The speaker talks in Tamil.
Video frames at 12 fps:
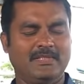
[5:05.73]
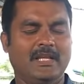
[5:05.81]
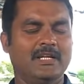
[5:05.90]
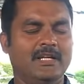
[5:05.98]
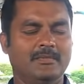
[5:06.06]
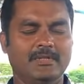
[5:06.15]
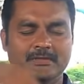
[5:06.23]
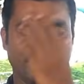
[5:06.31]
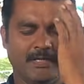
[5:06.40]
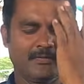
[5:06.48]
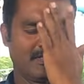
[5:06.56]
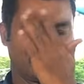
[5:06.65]
தண்ணியில் மிக்ஸ்
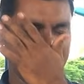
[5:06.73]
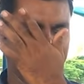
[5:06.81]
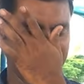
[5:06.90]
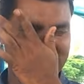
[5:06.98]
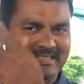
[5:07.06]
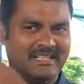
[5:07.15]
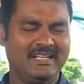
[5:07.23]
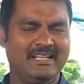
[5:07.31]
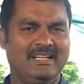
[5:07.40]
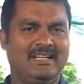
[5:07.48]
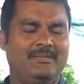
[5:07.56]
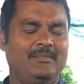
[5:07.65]
பண்ணி வச்சுட்டு
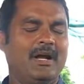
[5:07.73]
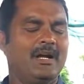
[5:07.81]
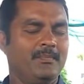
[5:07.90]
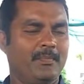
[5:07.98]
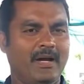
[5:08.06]
மாடு